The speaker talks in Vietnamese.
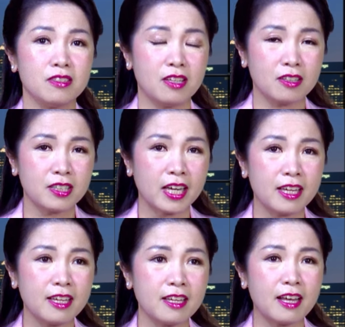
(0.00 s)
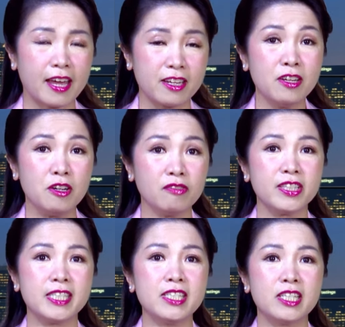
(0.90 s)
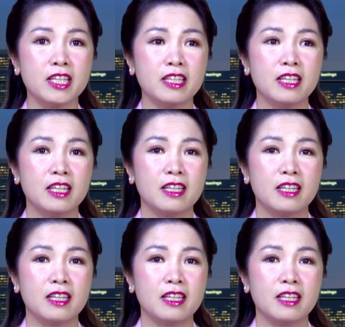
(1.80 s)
những cái ảnh hưởng về chính trị